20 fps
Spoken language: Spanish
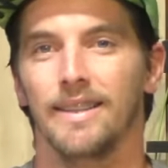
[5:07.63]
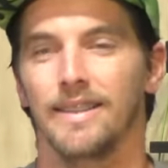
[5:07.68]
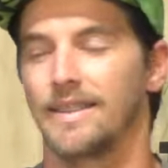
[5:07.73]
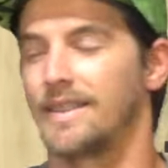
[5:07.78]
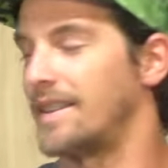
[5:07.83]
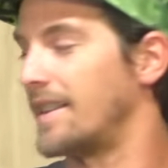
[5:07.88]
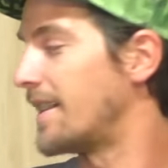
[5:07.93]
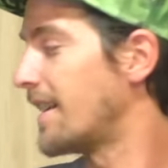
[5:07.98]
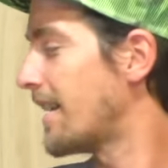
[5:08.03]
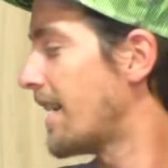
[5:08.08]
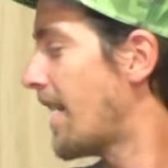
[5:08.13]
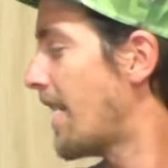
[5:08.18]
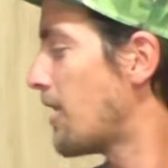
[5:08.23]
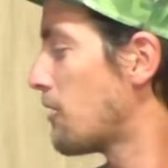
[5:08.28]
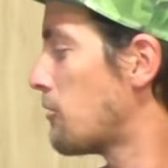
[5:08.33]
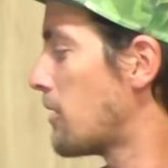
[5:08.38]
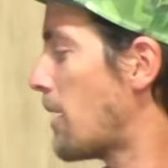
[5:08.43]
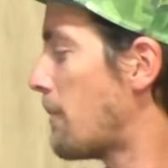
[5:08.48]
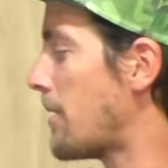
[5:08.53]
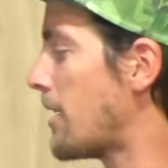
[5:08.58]
Si tienes
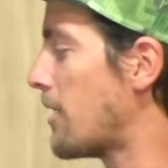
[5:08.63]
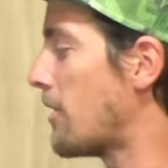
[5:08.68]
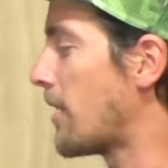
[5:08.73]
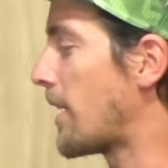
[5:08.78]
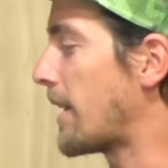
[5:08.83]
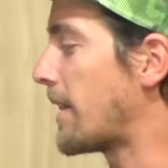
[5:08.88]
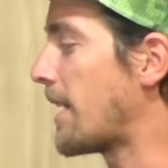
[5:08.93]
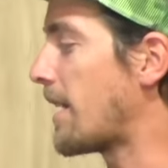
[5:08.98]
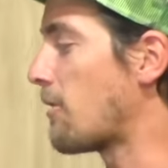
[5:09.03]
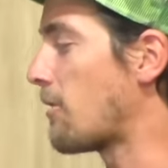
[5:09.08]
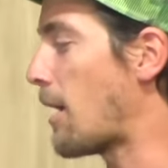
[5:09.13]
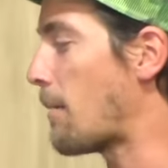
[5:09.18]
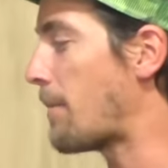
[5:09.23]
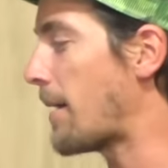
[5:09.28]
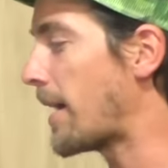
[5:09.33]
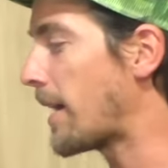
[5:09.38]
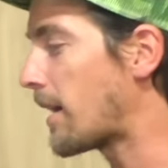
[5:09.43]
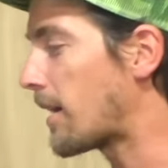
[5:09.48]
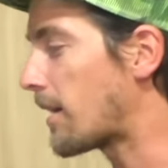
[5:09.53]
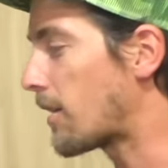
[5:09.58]
algún amigo que tenga una
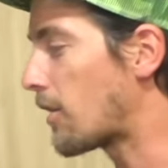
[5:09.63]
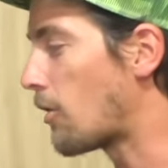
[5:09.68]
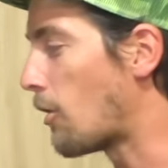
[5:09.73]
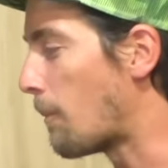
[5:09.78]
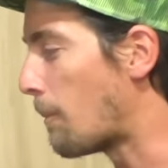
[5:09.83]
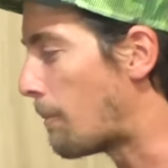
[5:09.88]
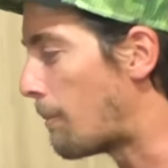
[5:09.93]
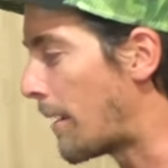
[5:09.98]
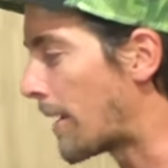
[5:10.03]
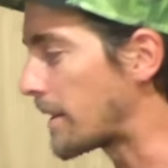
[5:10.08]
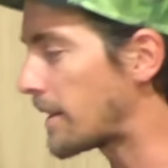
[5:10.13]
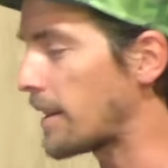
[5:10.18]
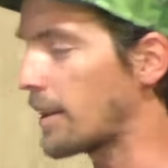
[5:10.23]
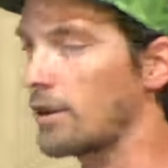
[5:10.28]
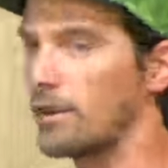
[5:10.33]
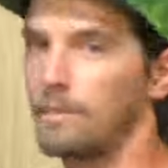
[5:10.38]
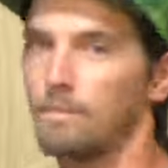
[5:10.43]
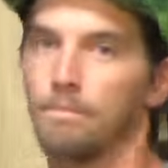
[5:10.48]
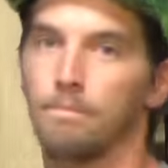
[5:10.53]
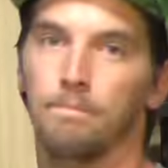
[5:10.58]
Pike,
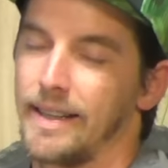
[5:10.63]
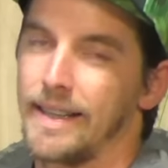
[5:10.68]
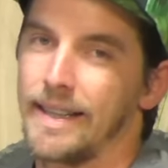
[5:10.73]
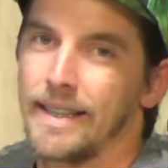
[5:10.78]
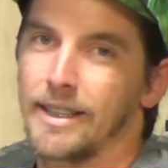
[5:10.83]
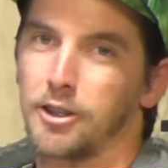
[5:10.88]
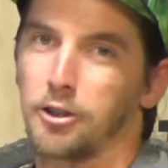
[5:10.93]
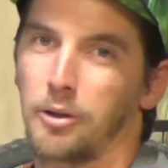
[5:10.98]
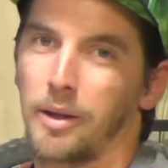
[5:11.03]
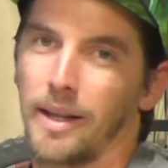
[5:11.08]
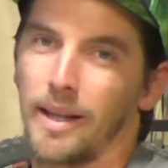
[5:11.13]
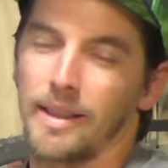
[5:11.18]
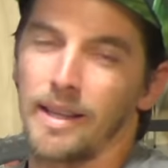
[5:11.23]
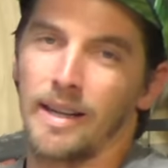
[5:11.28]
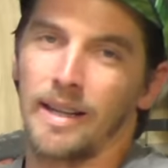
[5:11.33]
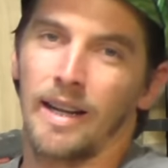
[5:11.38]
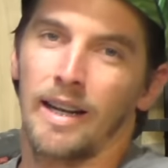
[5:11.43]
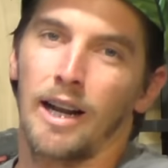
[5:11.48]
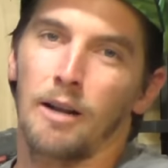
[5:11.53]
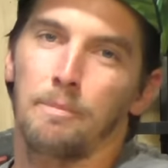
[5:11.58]
compártelo. Y suscríbete
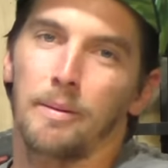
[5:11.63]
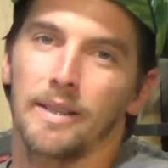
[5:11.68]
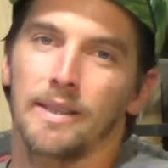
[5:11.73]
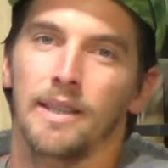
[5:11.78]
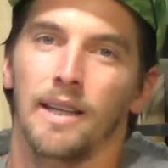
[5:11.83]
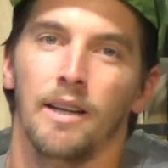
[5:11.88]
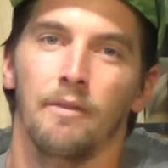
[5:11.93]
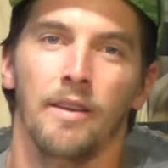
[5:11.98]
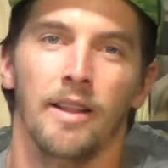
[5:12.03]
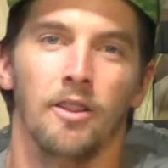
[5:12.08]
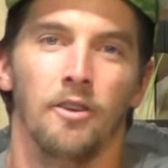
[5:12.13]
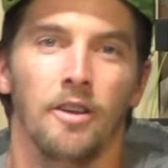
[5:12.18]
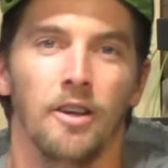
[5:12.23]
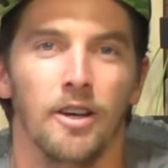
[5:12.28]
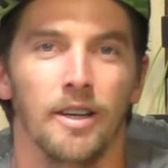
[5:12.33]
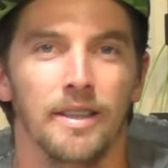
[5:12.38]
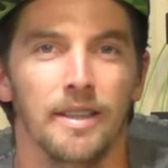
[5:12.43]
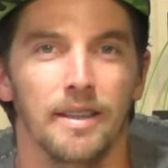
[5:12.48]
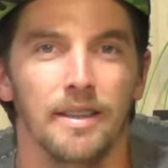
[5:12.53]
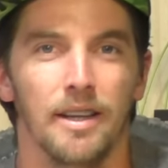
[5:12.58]
al canal para seguir viendo
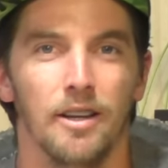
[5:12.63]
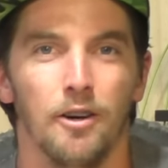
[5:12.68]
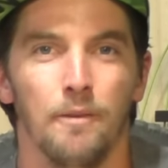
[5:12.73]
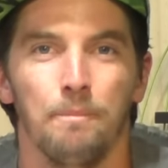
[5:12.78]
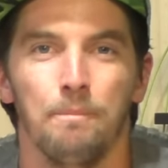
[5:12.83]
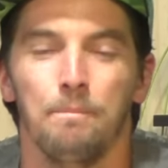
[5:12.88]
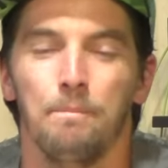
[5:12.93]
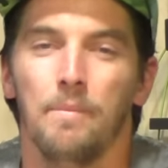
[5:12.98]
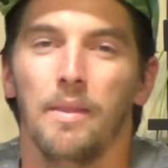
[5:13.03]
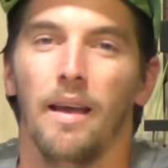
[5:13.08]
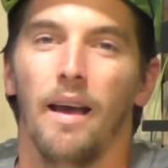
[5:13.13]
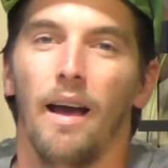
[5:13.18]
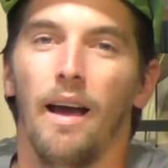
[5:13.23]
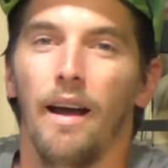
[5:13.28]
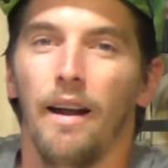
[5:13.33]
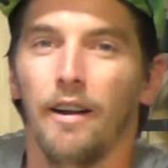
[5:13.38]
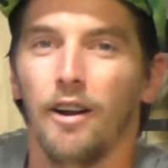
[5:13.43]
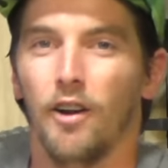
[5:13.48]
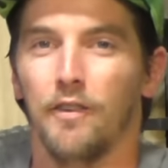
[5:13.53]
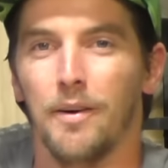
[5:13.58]
videos de este estilo.
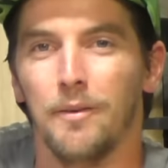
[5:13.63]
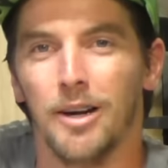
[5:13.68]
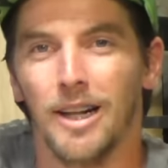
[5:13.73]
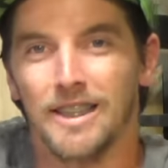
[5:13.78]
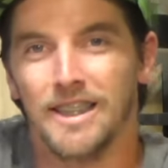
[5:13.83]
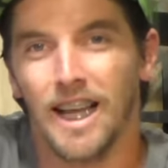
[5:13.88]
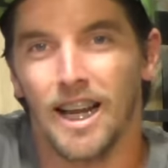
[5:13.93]
¡Nos vemos en el